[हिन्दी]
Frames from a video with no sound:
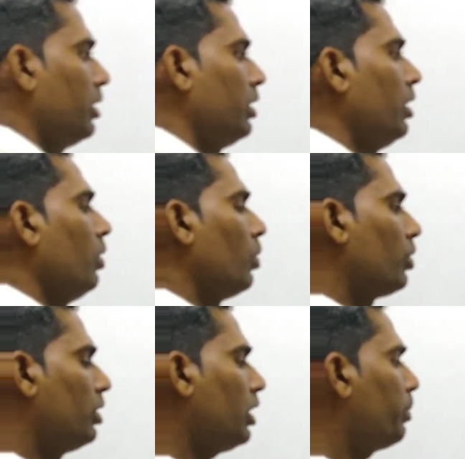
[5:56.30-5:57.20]
ही
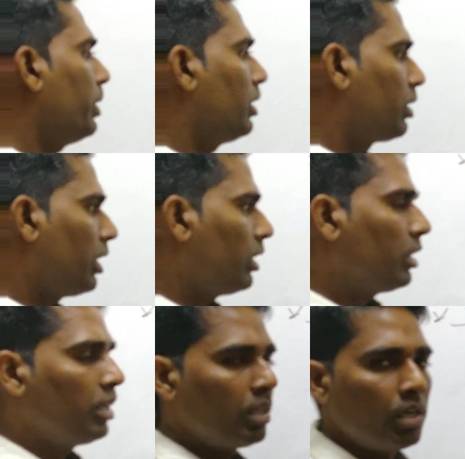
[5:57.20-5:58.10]
और ऋग्वेद के
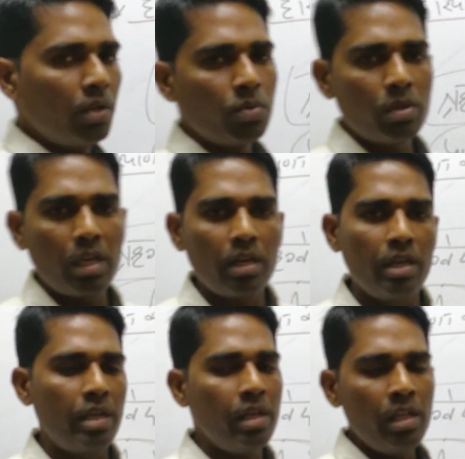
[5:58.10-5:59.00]
अंदर ही हरियाणा को क्या
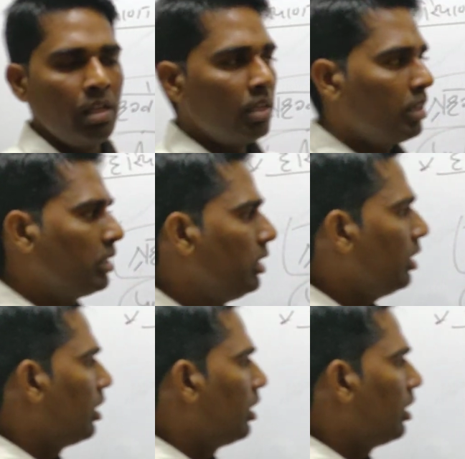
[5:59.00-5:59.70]
कहा है रज